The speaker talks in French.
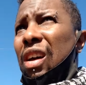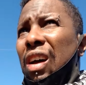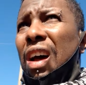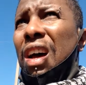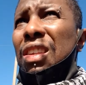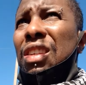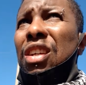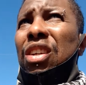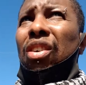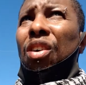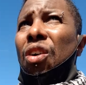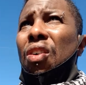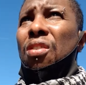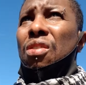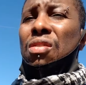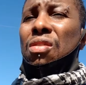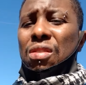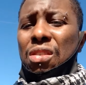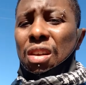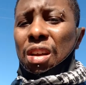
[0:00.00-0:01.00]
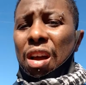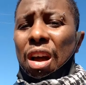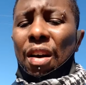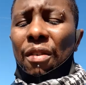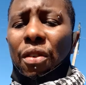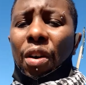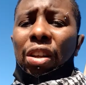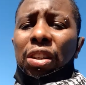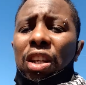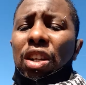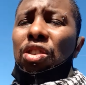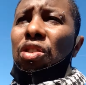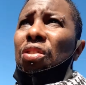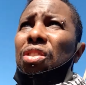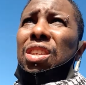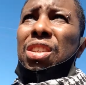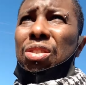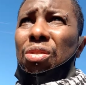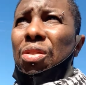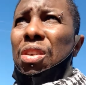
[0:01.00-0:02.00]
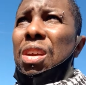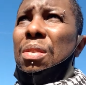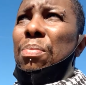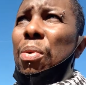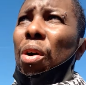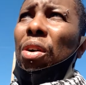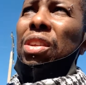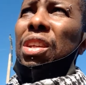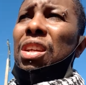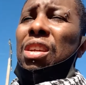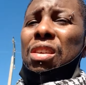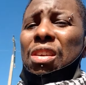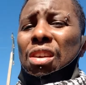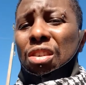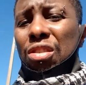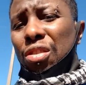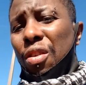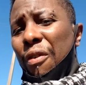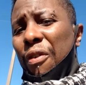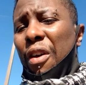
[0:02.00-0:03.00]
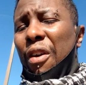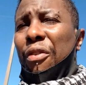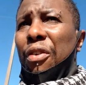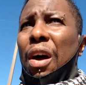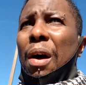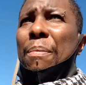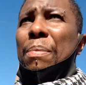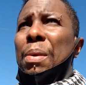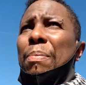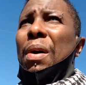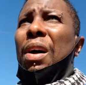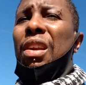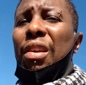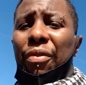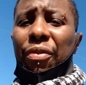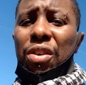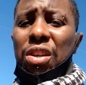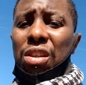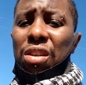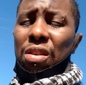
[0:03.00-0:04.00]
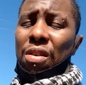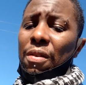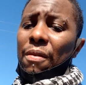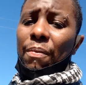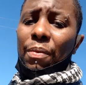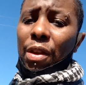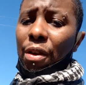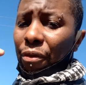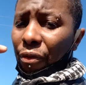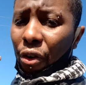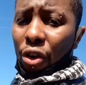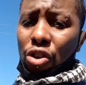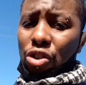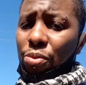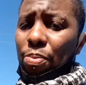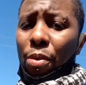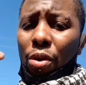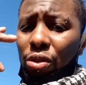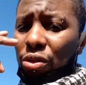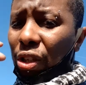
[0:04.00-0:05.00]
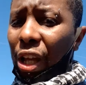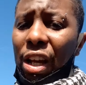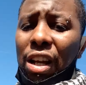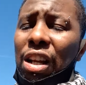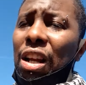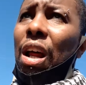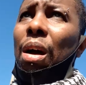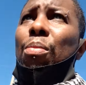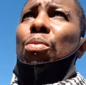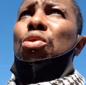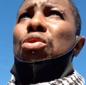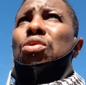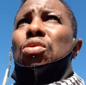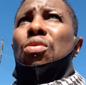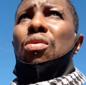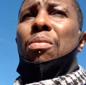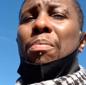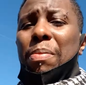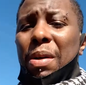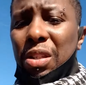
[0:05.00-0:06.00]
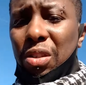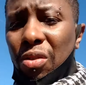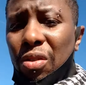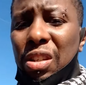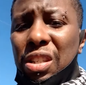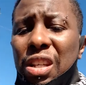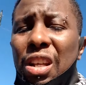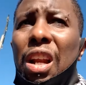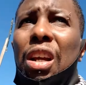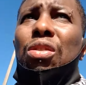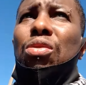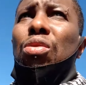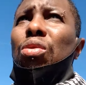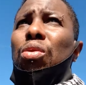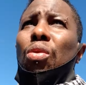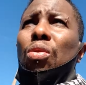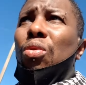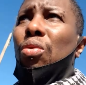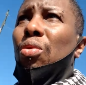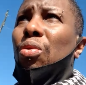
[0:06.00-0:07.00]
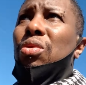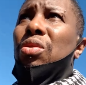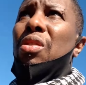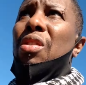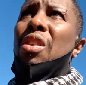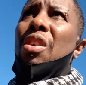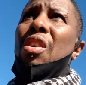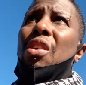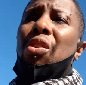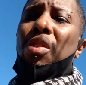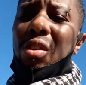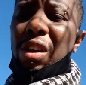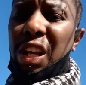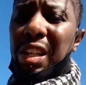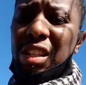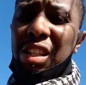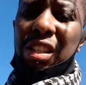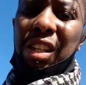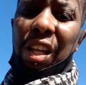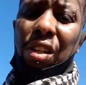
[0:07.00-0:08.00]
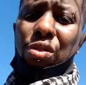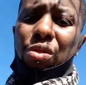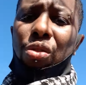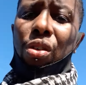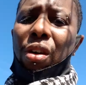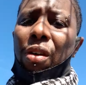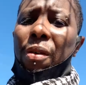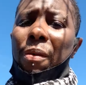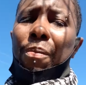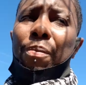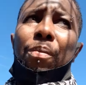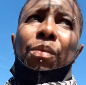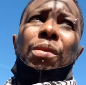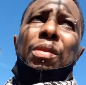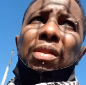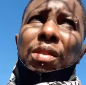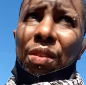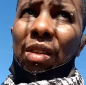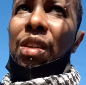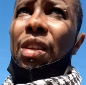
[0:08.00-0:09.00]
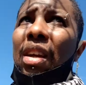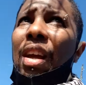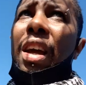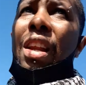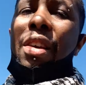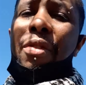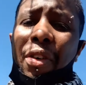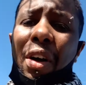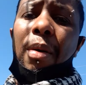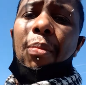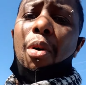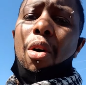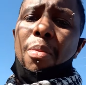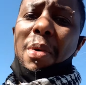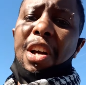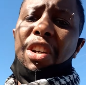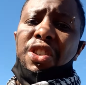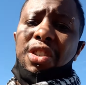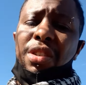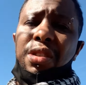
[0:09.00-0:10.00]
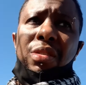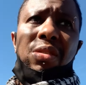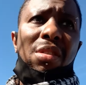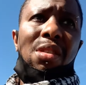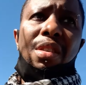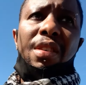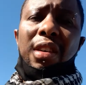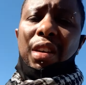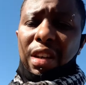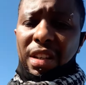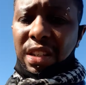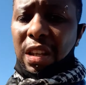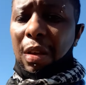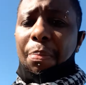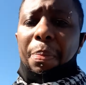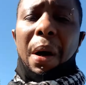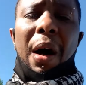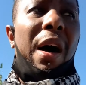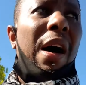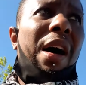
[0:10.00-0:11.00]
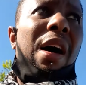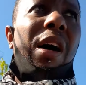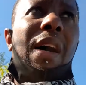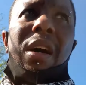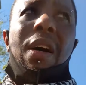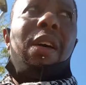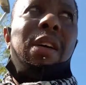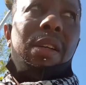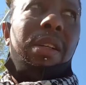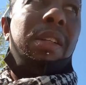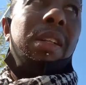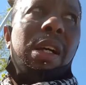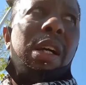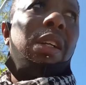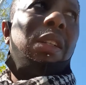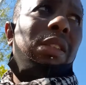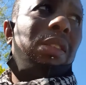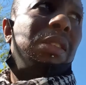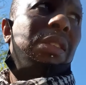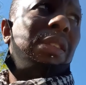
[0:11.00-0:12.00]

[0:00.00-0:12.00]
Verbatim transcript: un écran, avoir des gens qui sont ébornés, se faire frapper par les flics, franchement, t'as les larmes aux yeux. Parce que c'est là que tu te rends compte que la dictature, elle est vraiment en marche. Et c'est pas, euh, hein,